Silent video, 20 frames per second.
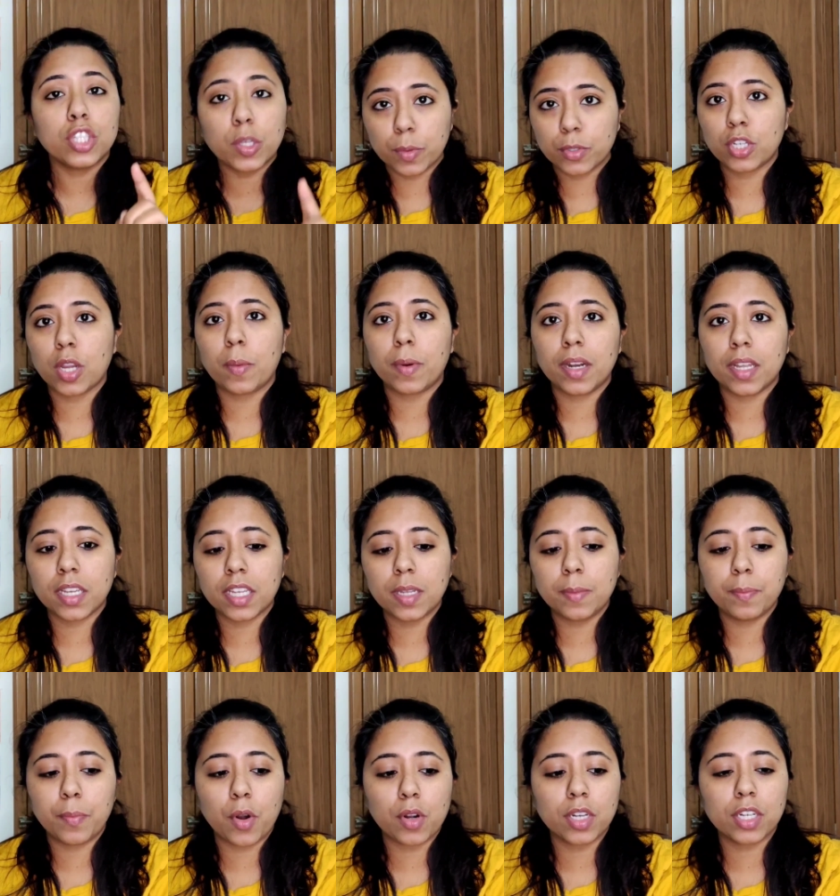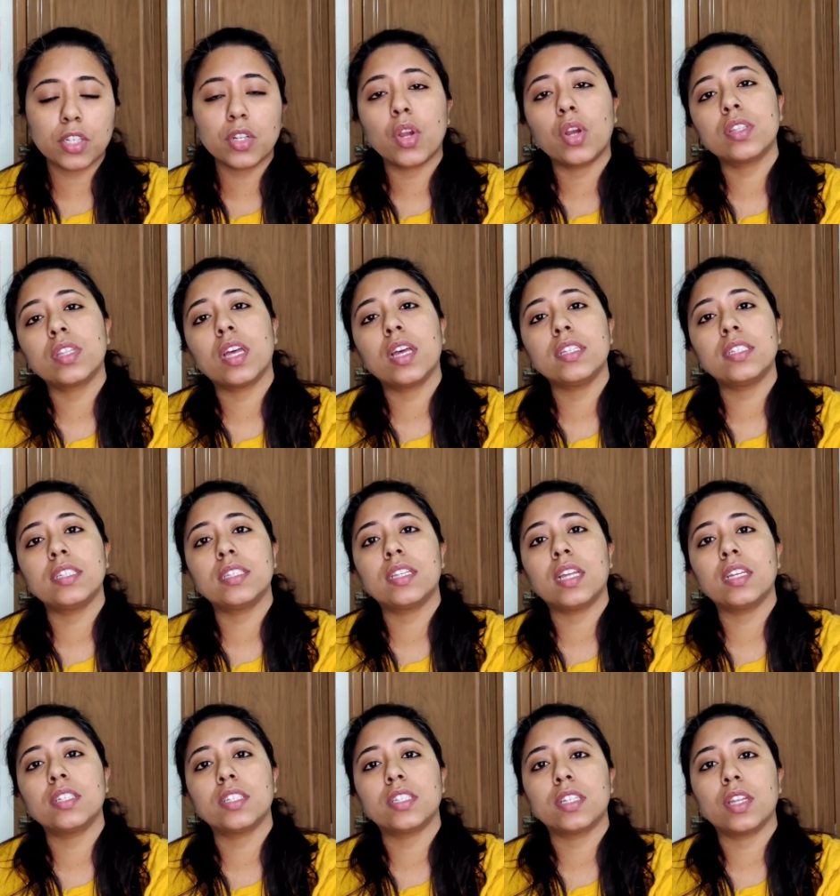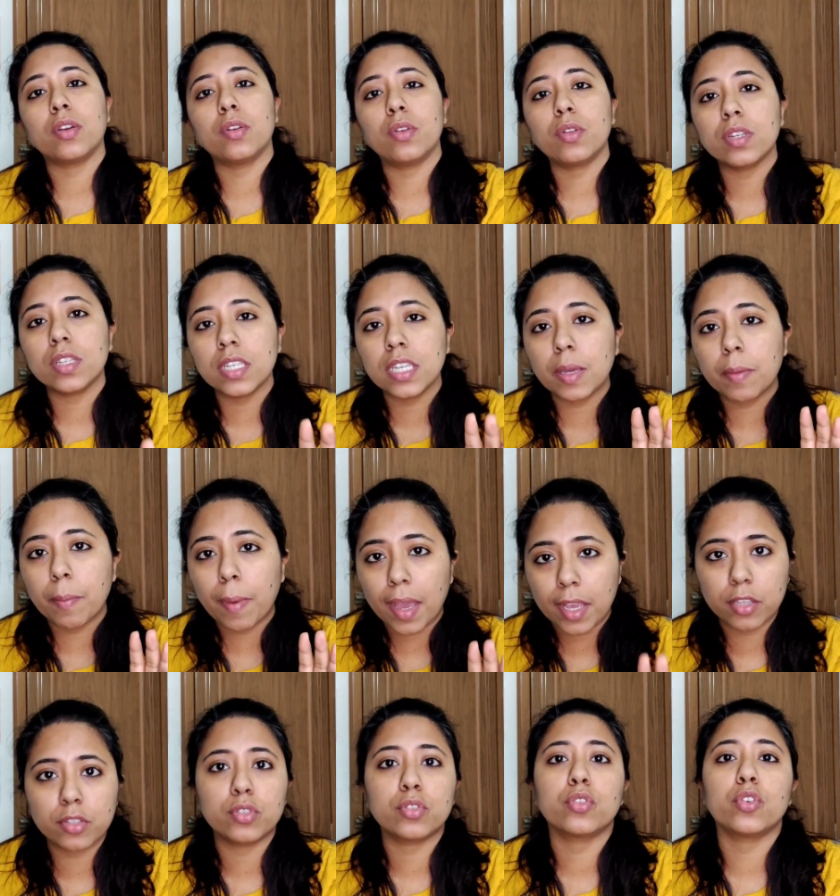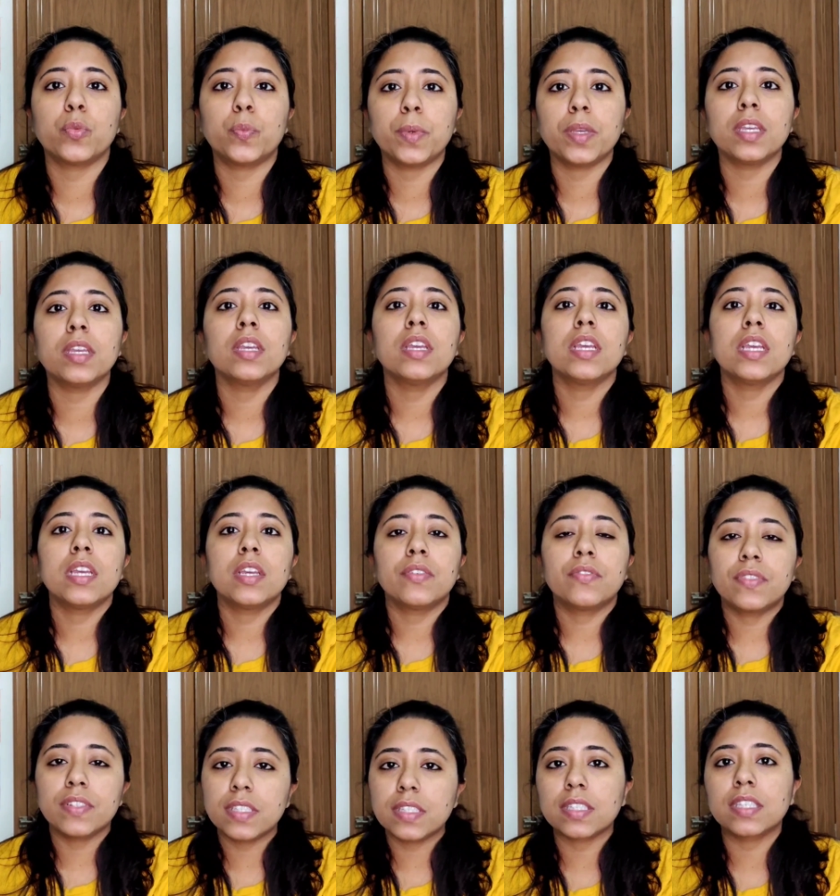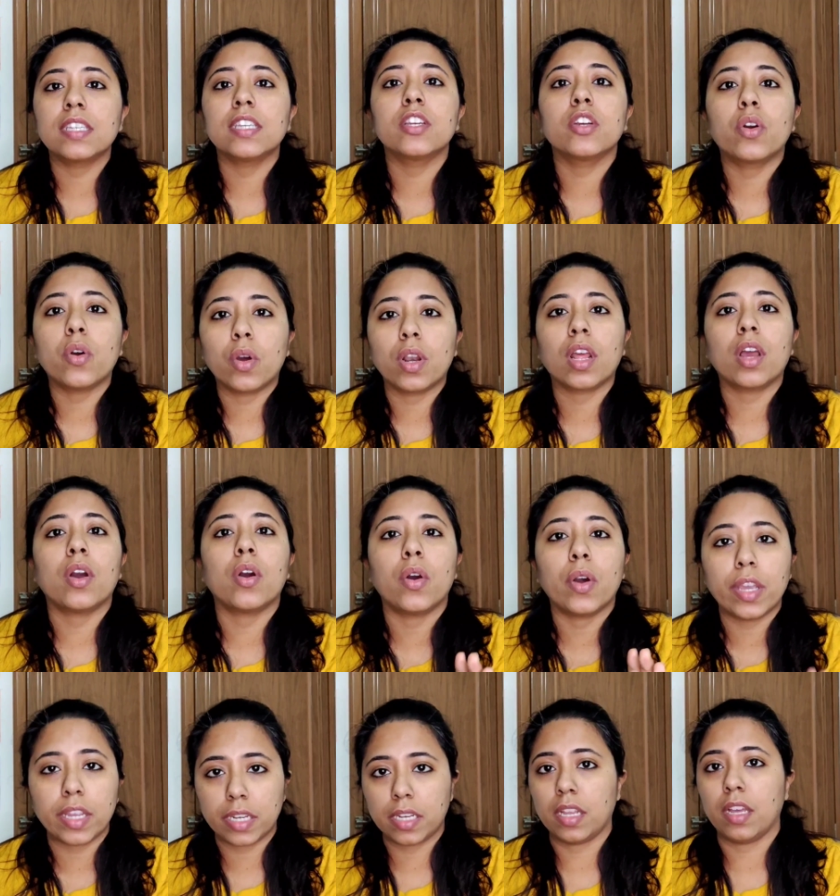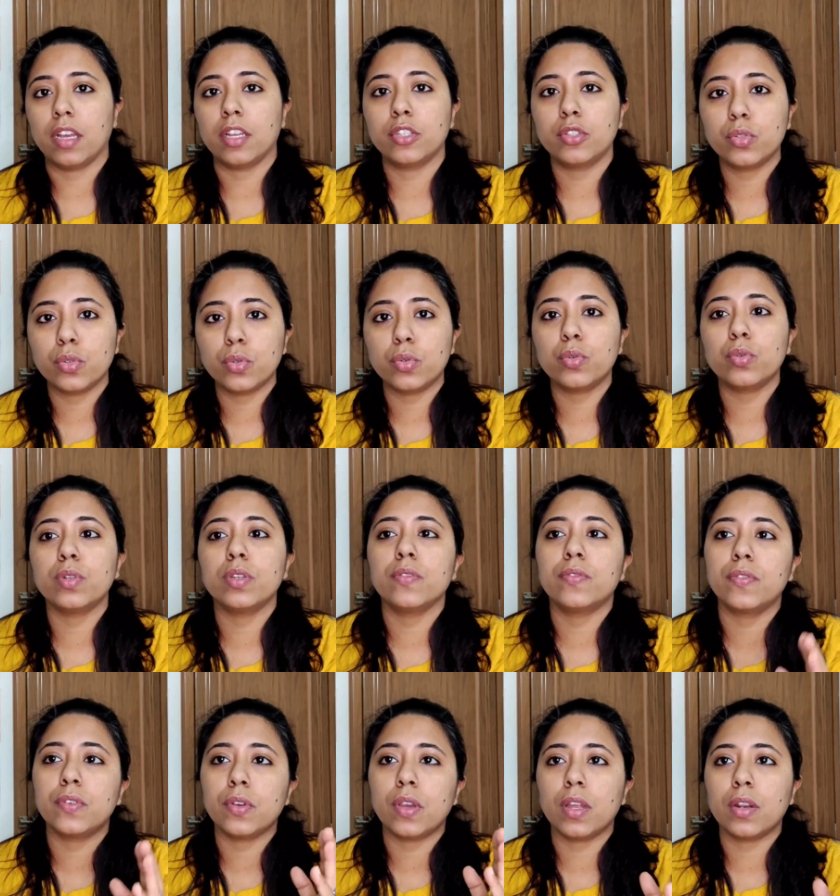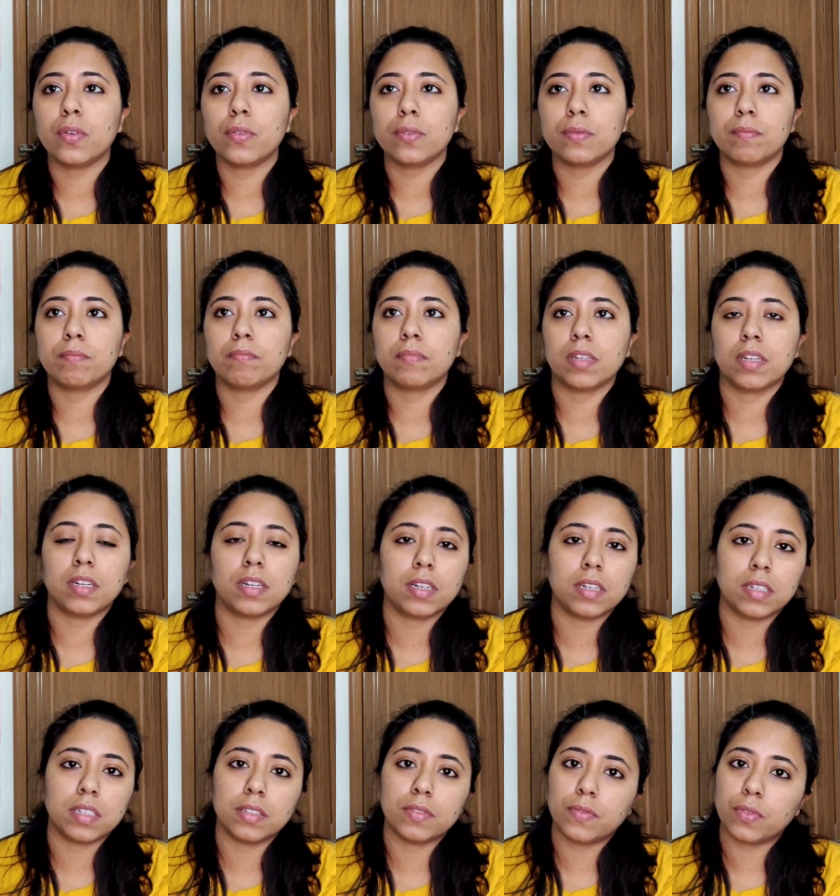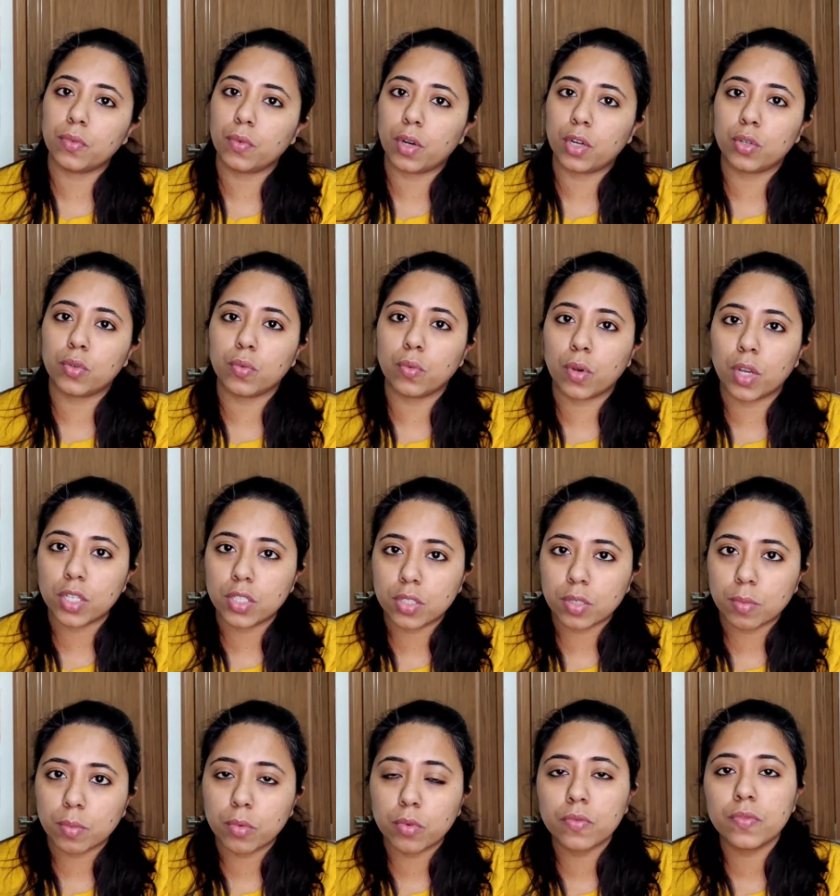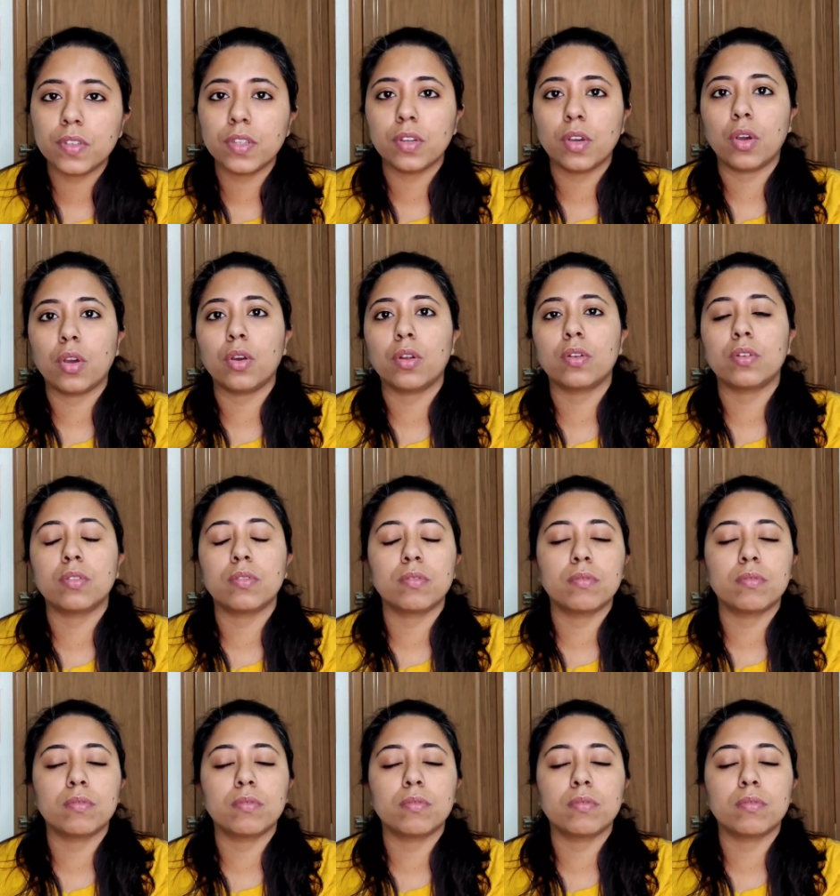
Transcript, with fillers: তবে সবার আগে ইম্পর্টেন্ট কথা যেটা সেটা হলো গিয়ে বায়োস্কোপে ফ্রিস্কিং করা হয় না সো ইফ ইউ আর ইফ ইউ ওয়ান্ট টু ওয়াচ এ মুভি অর